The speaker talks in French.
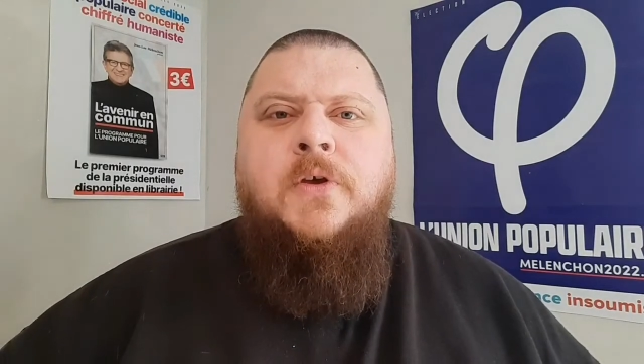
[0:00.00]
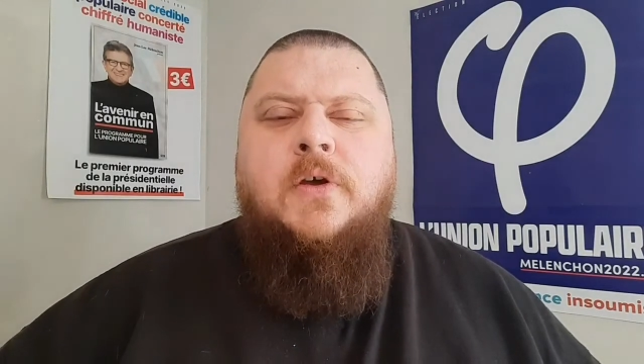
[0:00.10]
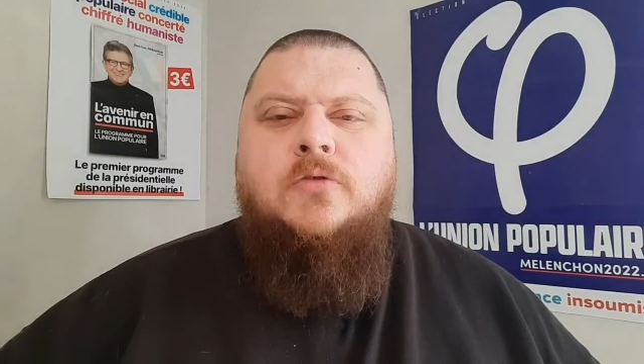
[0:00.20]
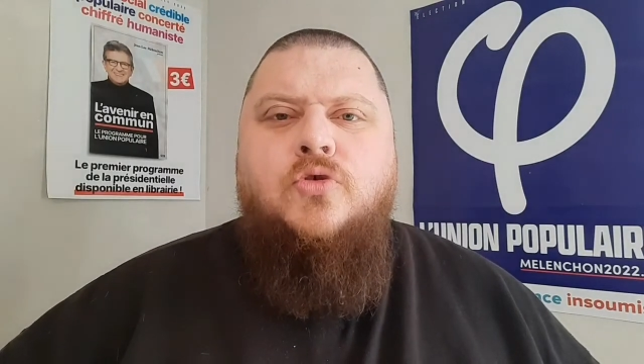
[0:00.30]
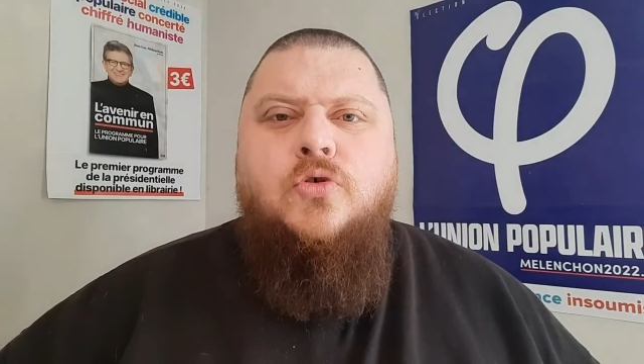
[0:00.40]

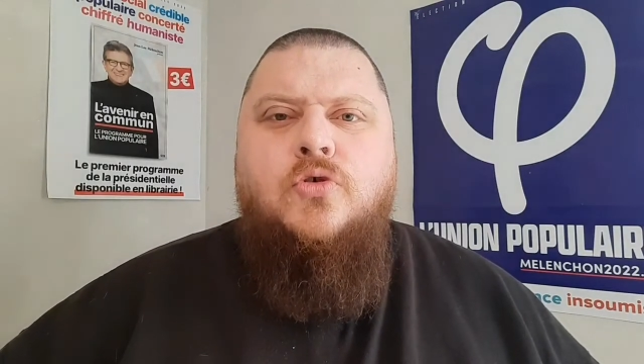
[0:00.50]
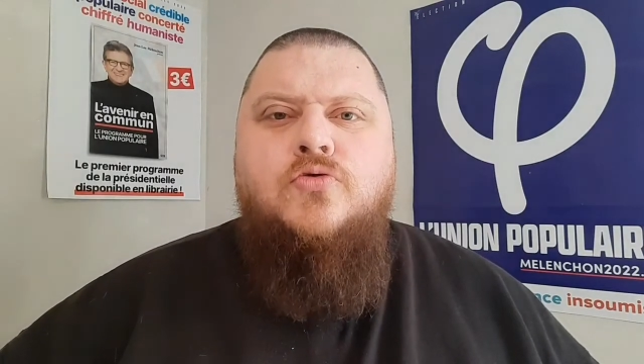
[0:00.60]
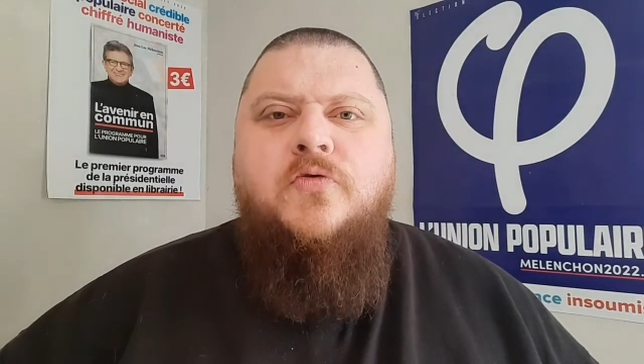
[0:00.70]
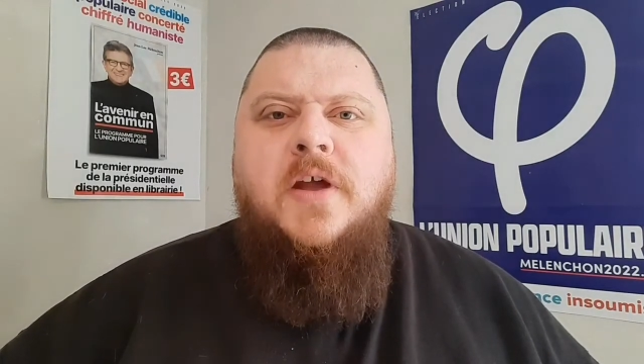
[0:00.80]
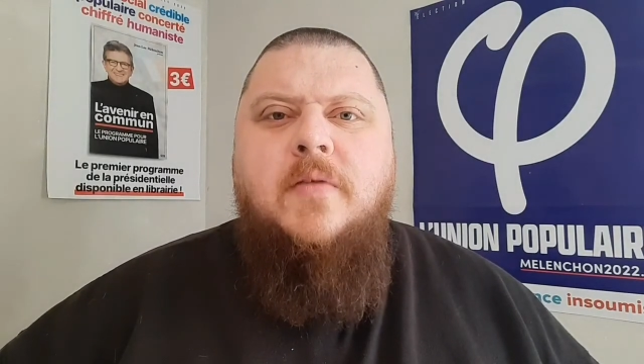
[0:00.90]
de
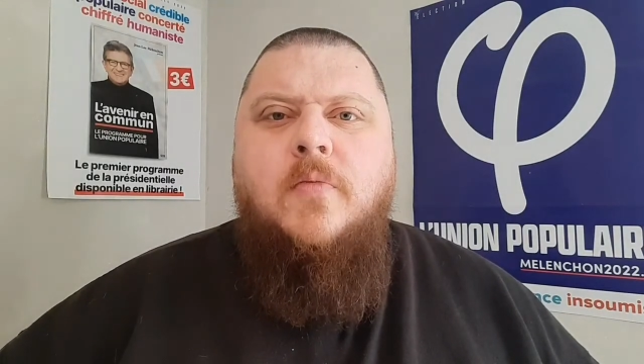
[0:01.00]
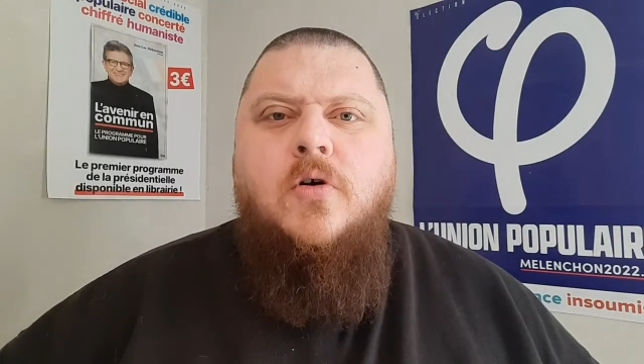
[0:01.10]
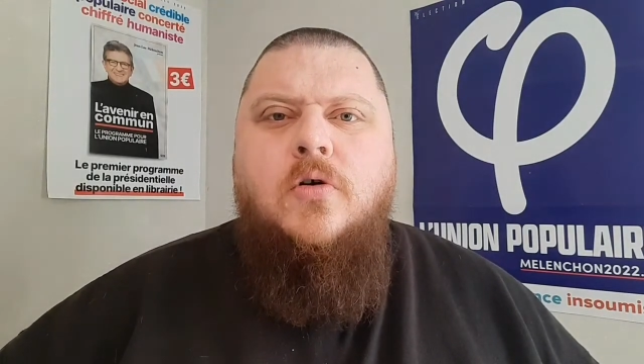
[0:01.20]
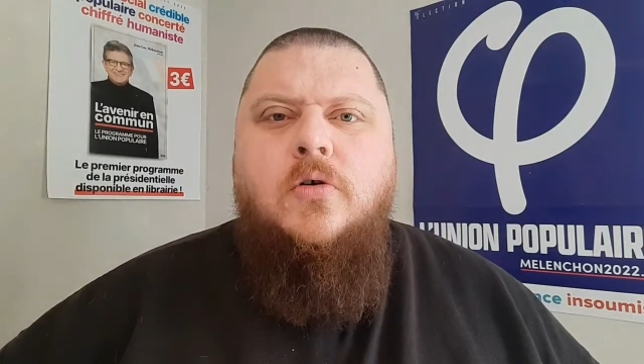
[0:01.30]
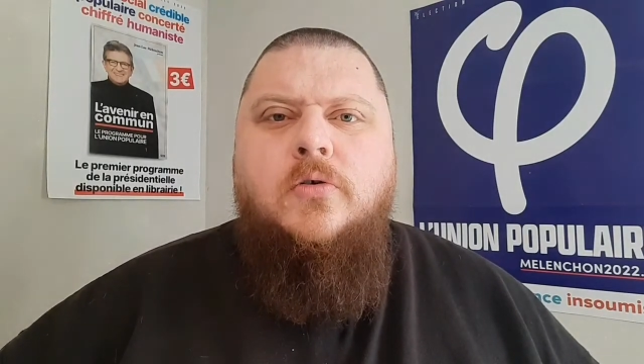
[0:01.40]

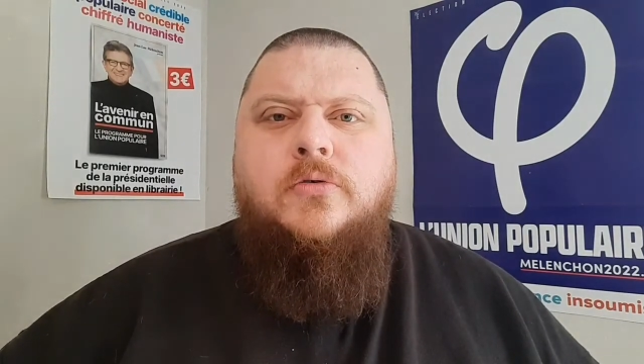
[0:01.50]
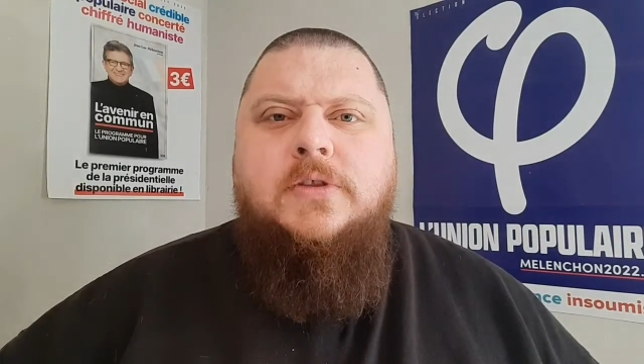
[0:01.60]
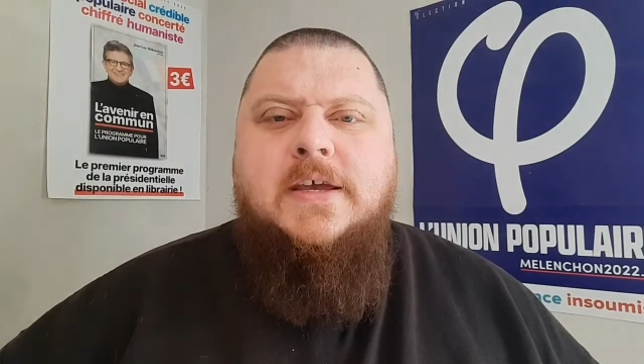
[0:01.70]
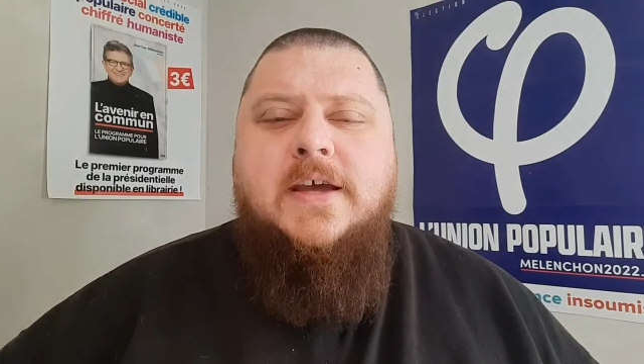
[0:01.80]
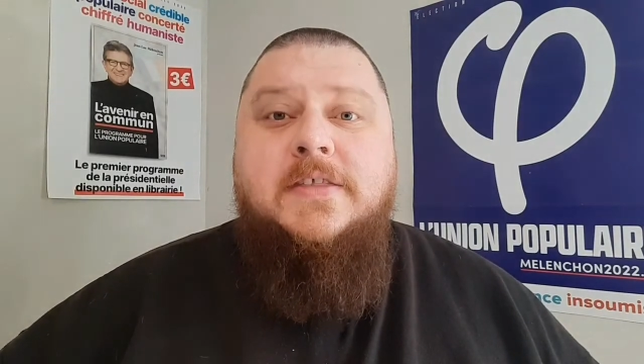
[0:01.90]
renouvellement
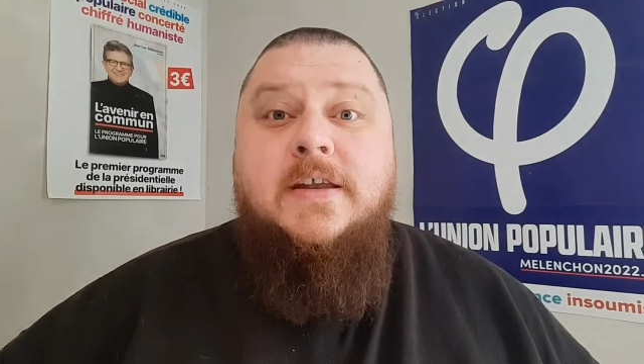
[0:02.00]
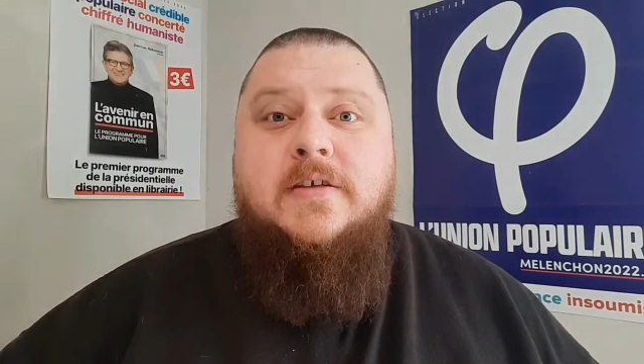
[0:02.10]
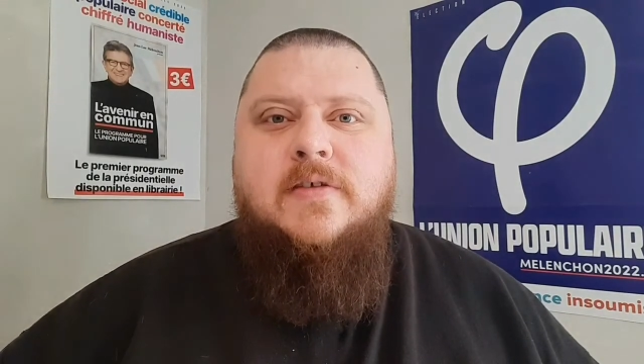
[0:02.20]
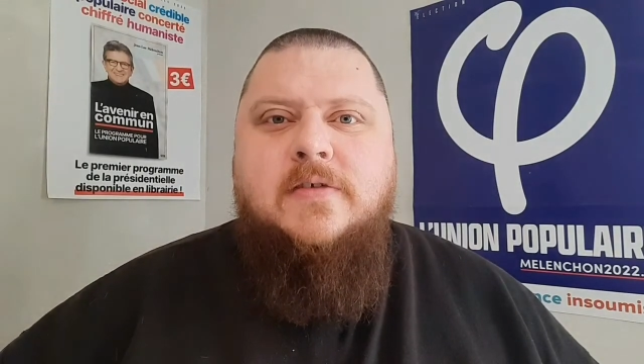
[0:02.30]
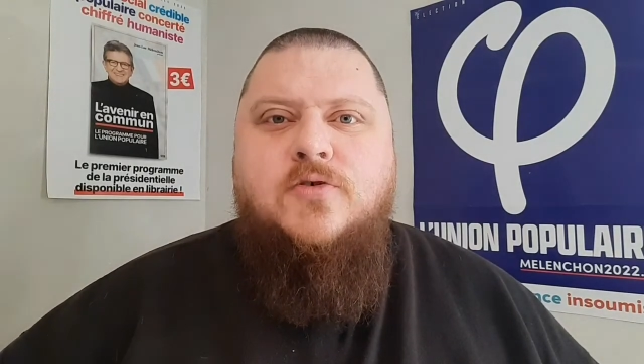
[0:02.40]
des
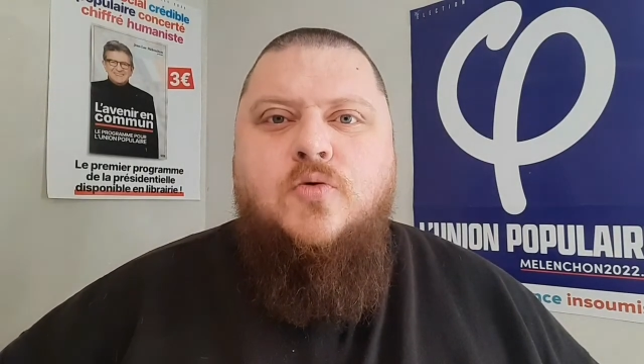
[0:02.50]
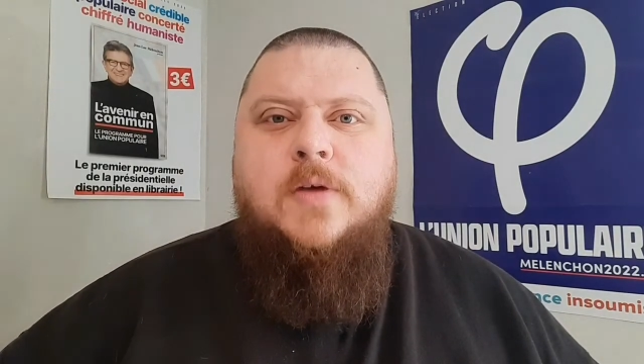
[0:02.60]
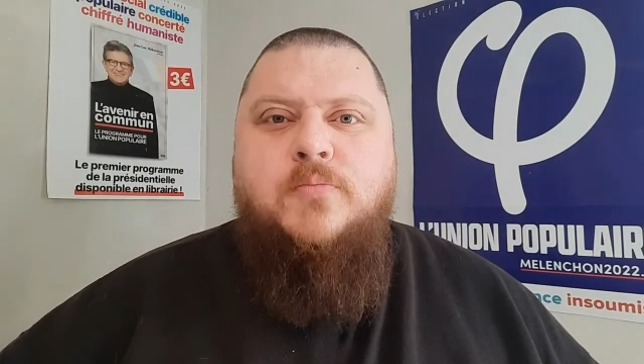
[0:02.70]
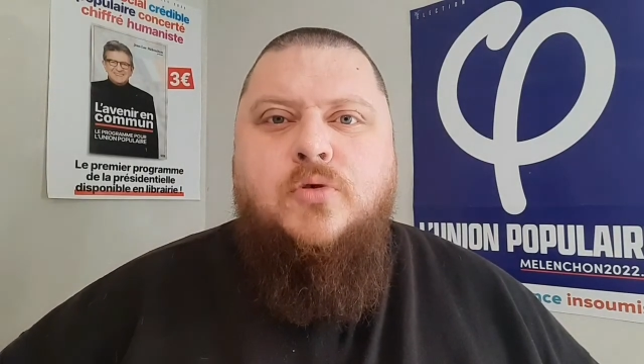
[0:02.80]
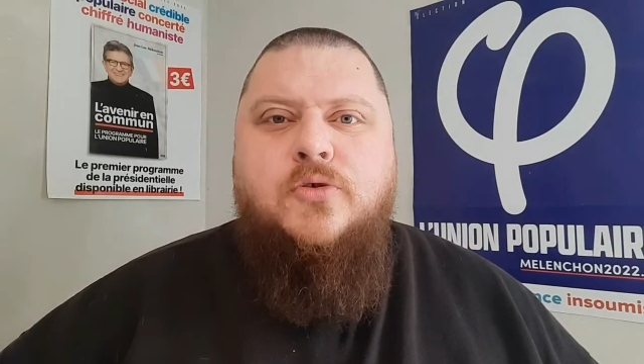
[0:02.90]
canalisations
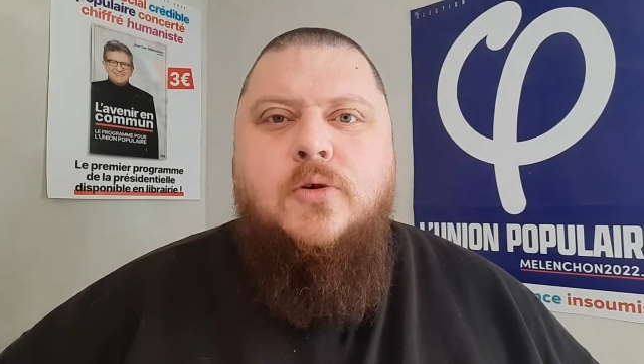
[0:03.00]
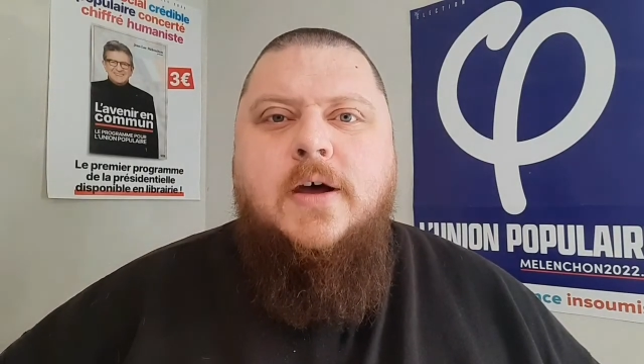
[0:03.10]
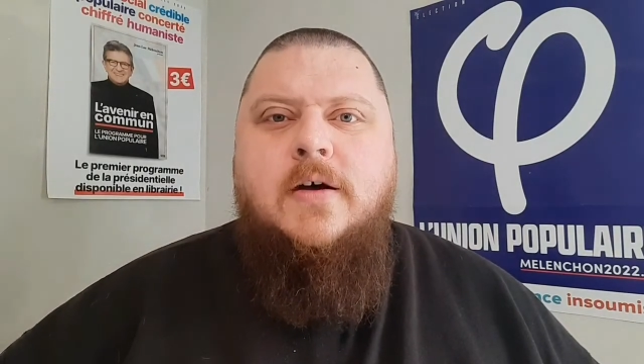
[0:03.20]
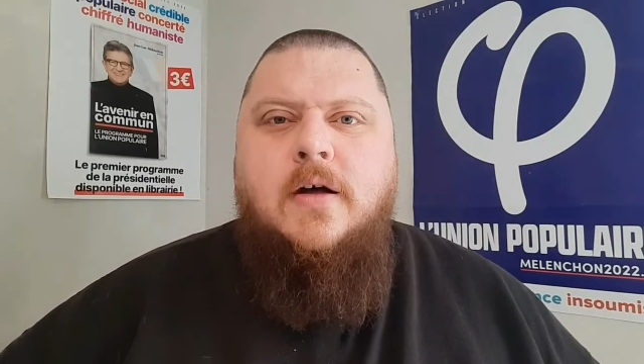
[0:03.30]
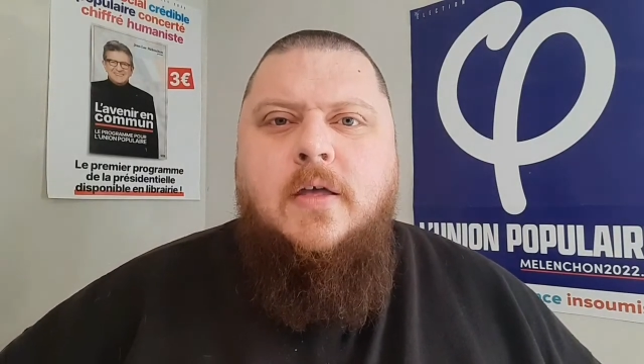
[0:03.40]
et pour
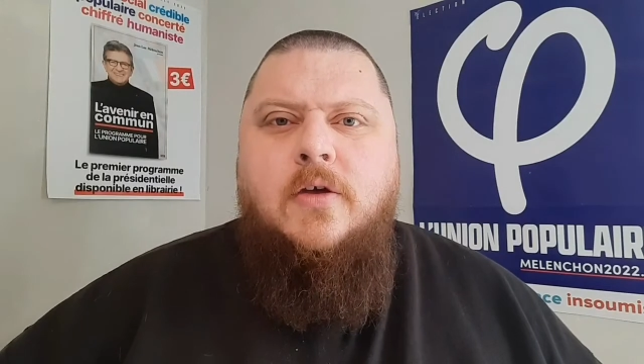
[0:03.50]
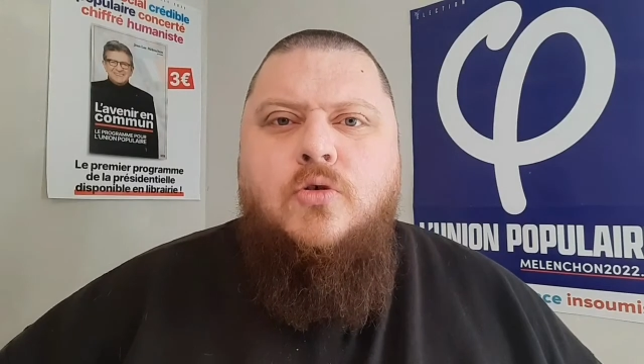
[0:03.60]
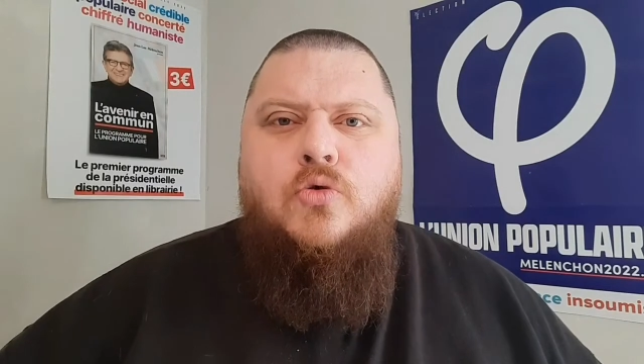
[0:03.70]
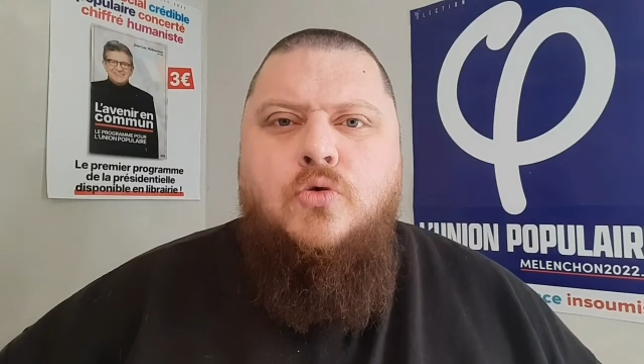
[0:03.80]
cela,